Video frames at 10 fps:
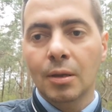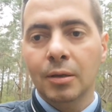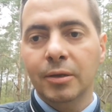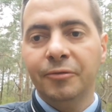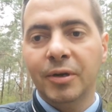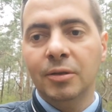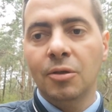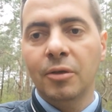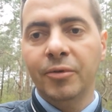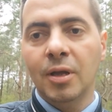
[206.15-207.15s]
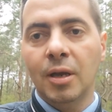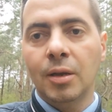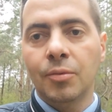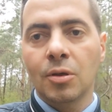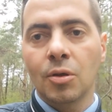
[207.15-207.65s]
Gdy faktycznie wydaje
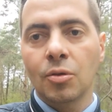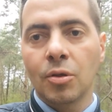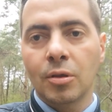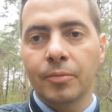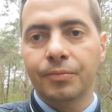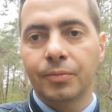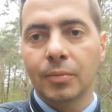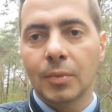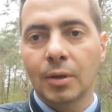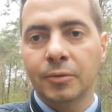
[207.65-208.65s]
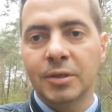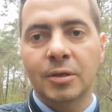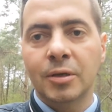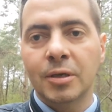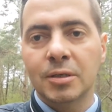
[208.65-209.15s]
nam się, że już
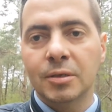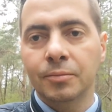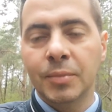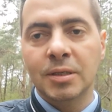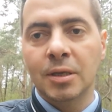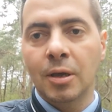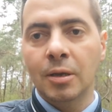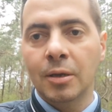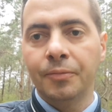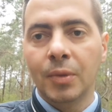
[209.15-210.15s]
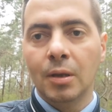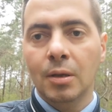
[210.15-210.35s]
wszystko jest beznadziejne,